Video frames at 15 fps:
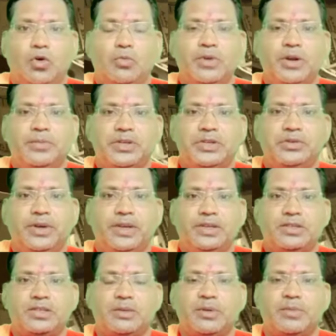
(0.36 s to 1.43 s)
ओम नमः शिवाय
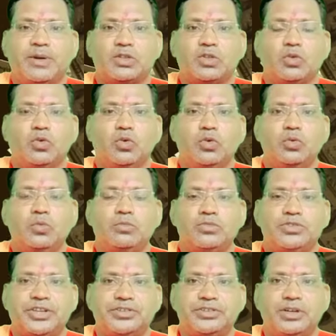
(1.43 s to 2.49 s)
सभी भक्तों को
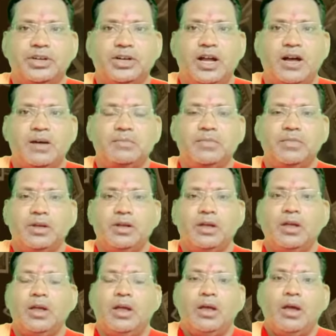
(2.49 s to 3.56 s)
जय श्री राम
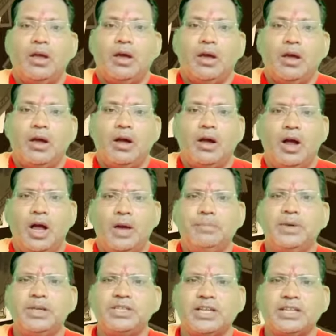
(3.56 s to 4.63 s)
आप
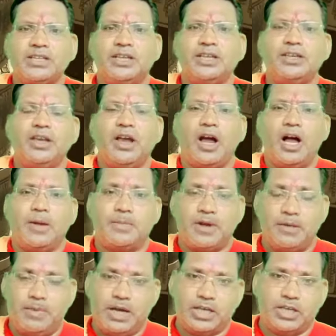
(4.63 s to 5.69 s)
भी चाहते हैं कि
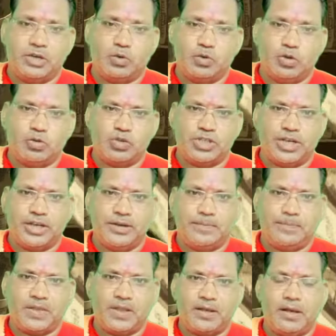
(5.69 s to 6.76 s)
आपका भाग्य उदय हो जाए
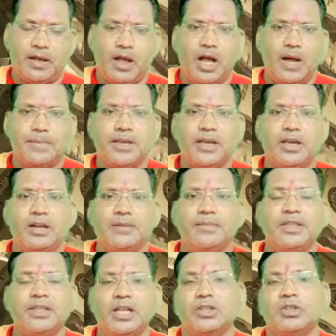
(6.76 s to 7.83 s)
आपके घर
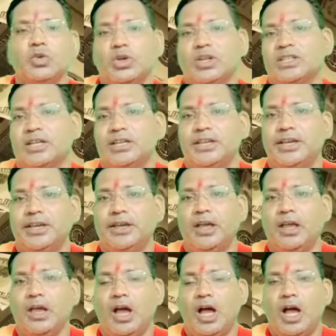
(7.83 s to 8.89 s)
में धन दौलत आ जाए
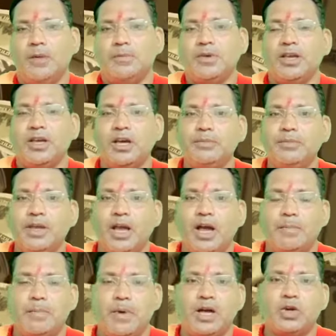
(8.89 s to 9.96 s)
आपके घर में
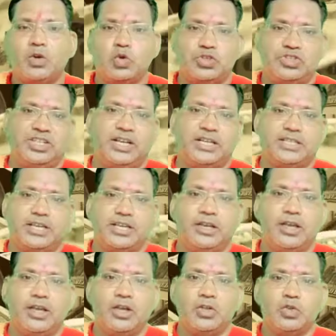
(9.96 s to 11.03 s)
अपार खुशी आ जाए
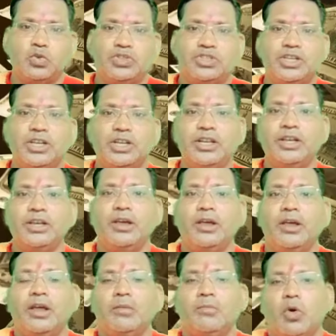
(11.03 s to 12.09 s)
तो इसके लिए
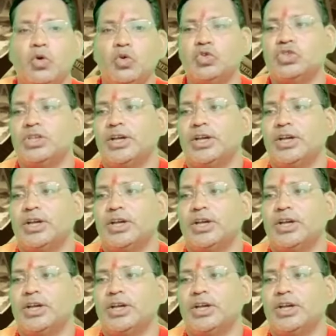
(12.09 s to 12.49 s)
बहुत